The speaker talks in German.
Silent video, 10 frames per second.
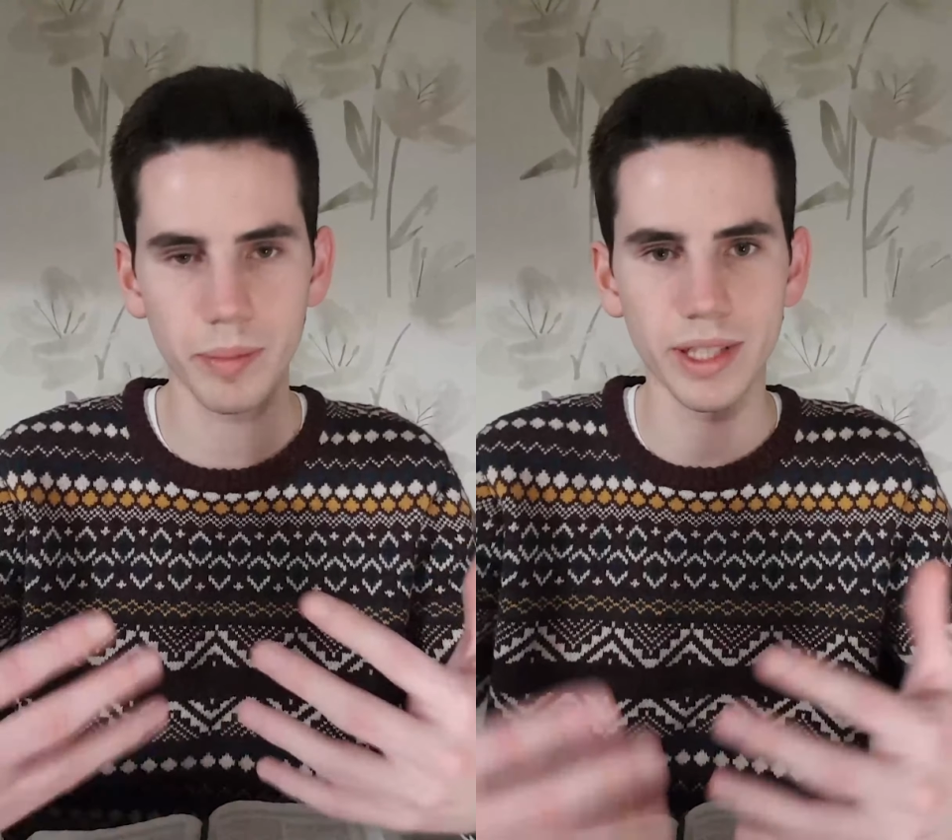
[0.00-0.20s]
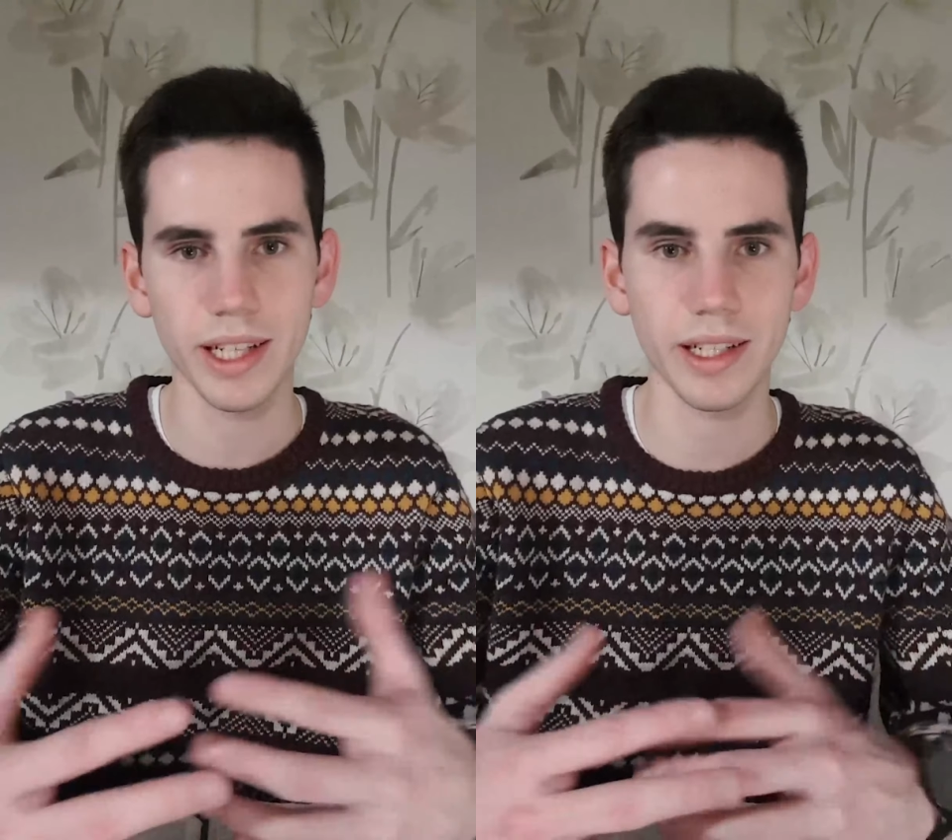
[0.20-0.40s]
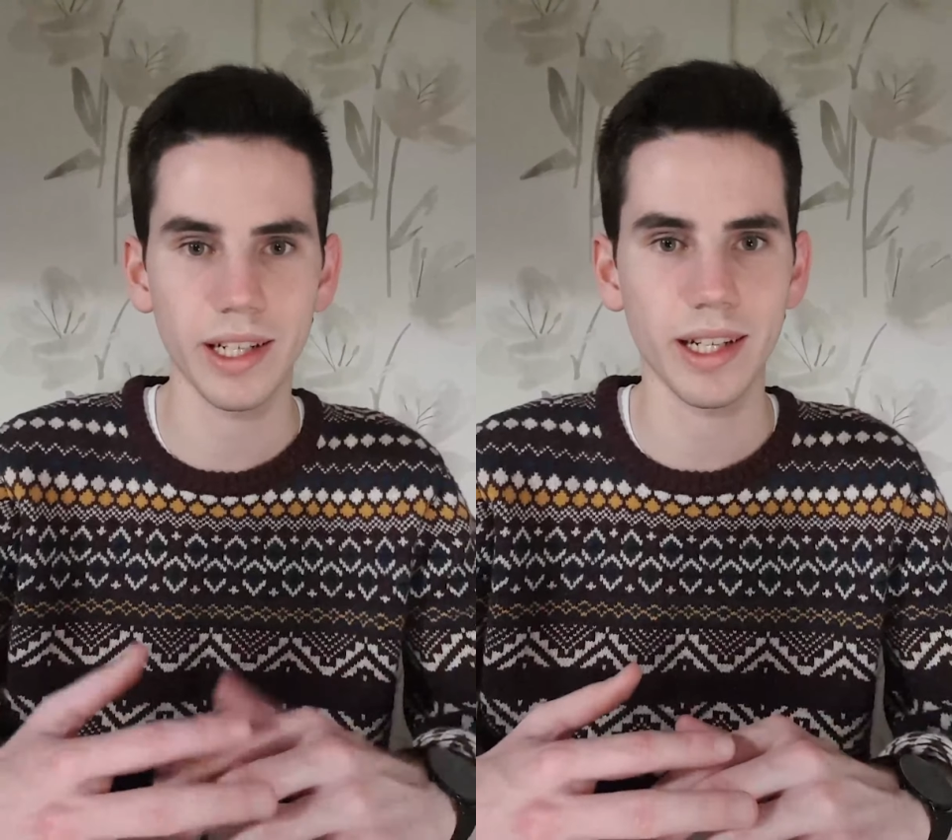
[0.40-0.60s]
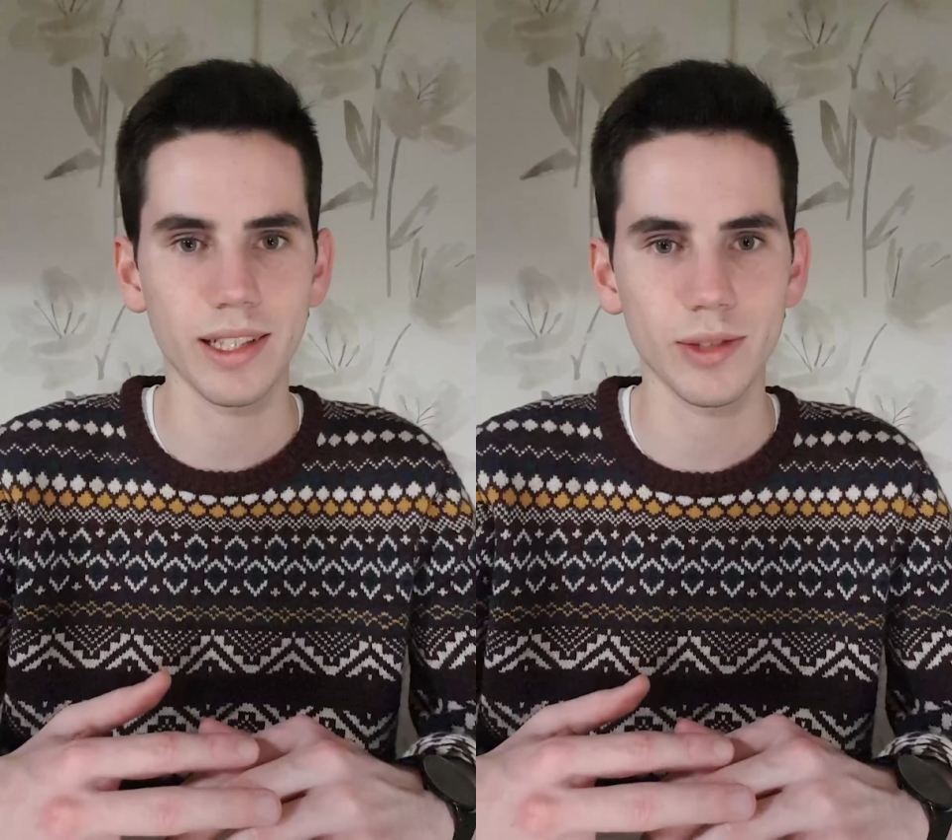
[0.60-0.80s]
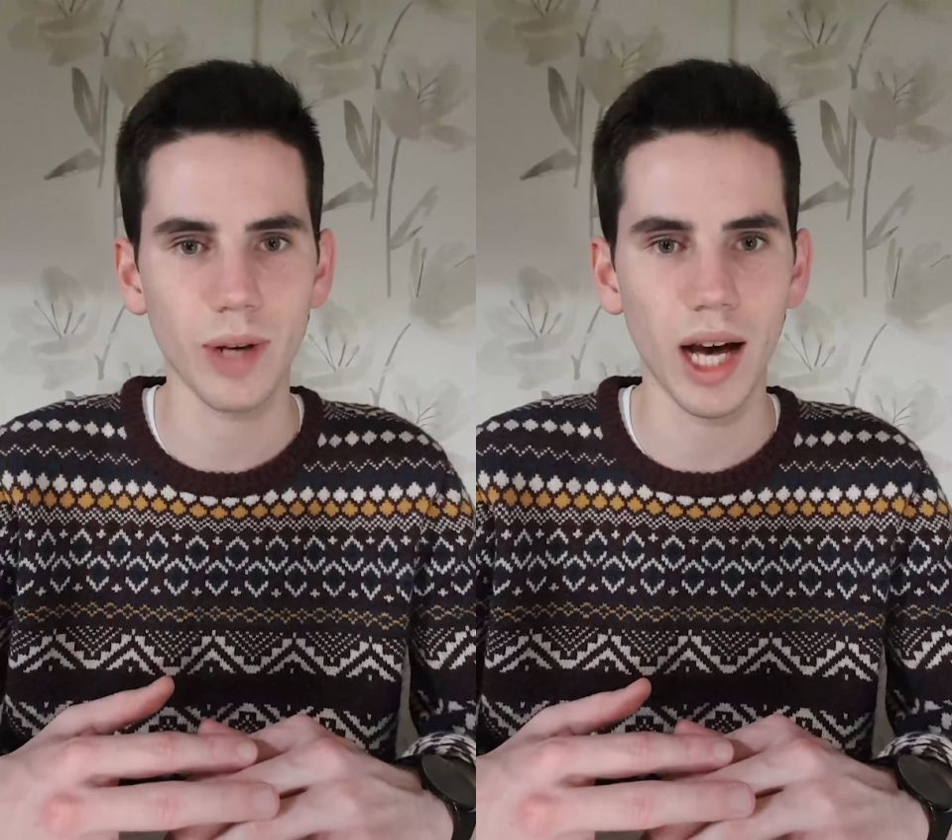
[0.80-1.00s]

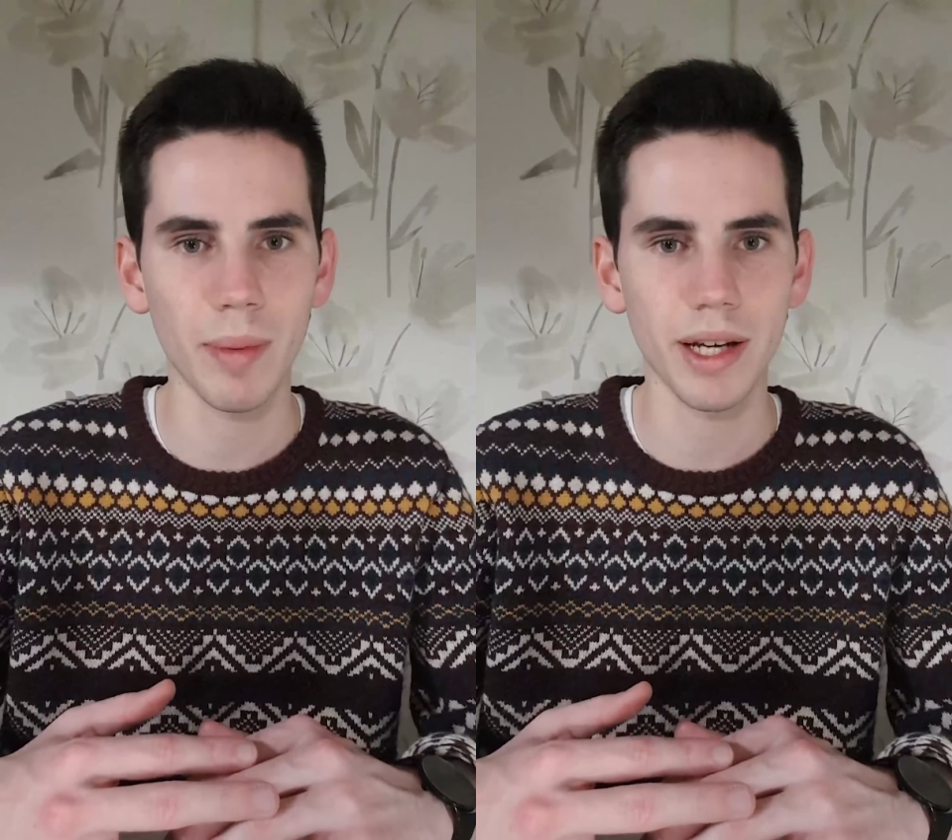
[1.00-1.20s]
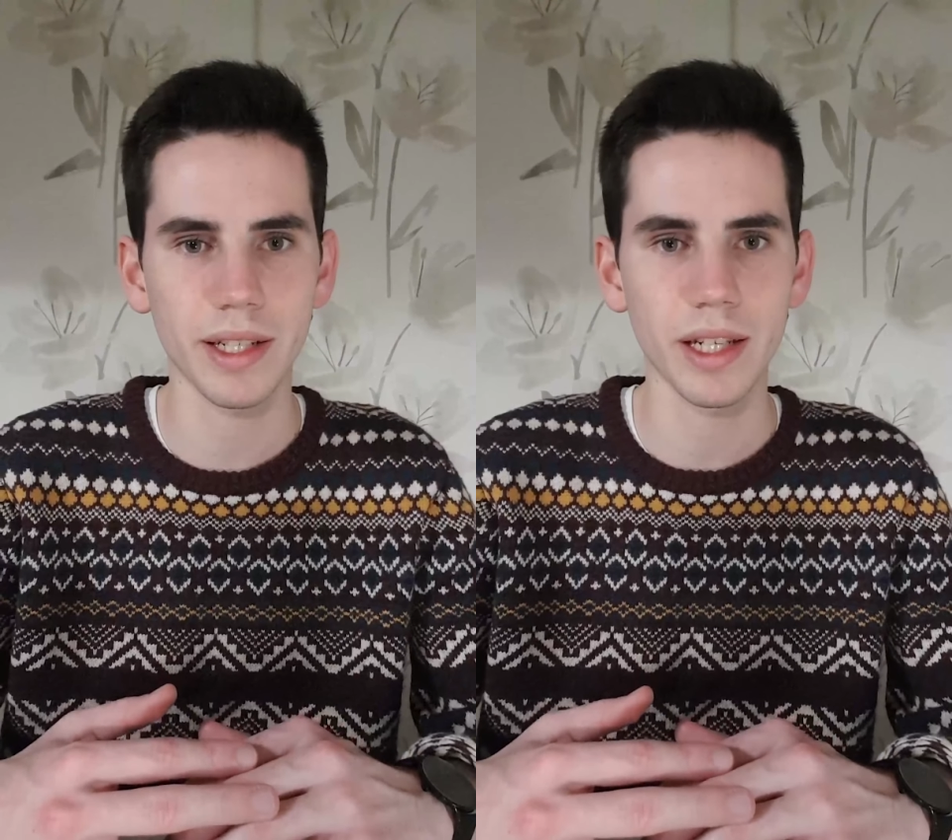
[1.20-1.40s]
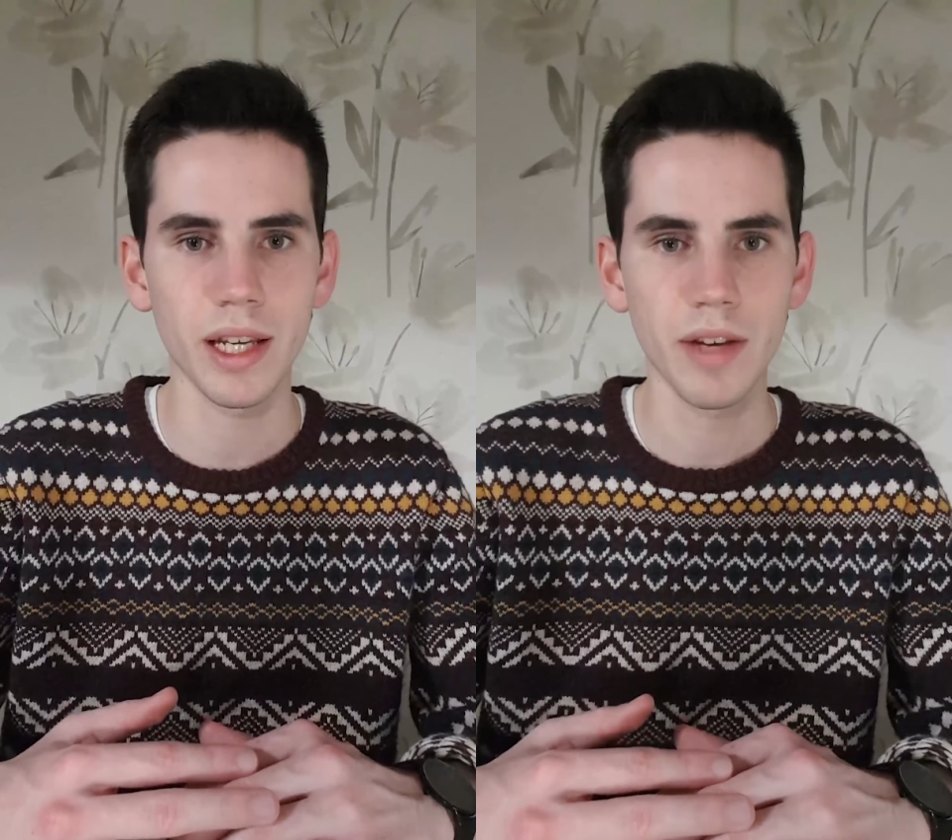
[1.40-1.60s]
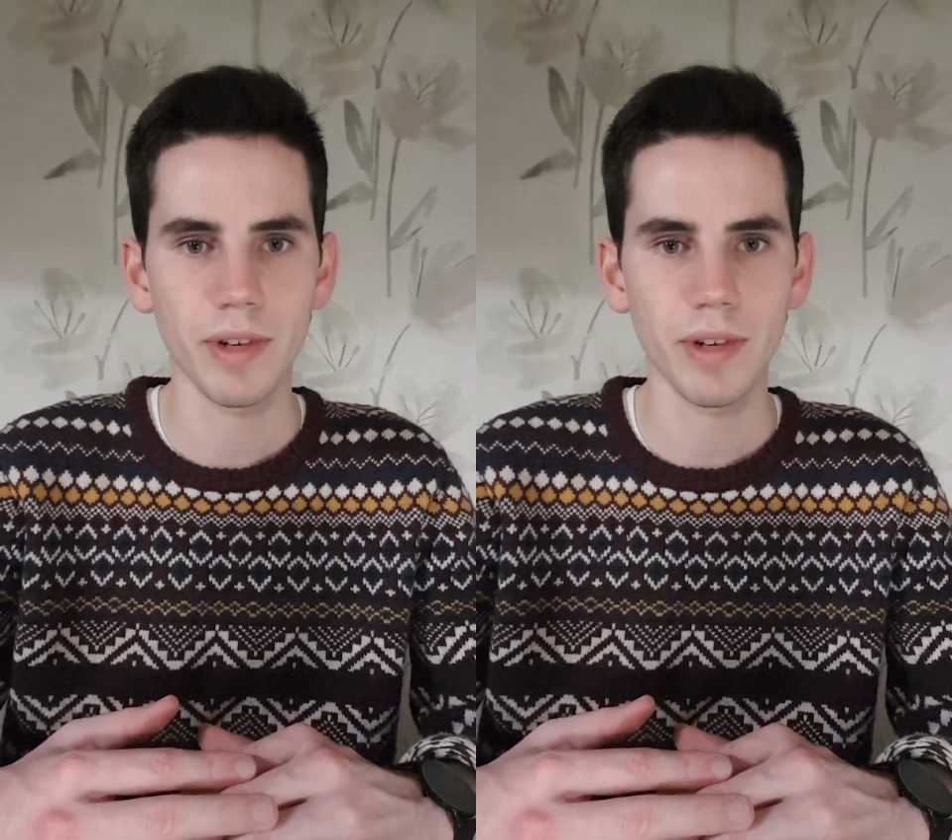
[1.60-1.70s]
miteinander zu arbeiten,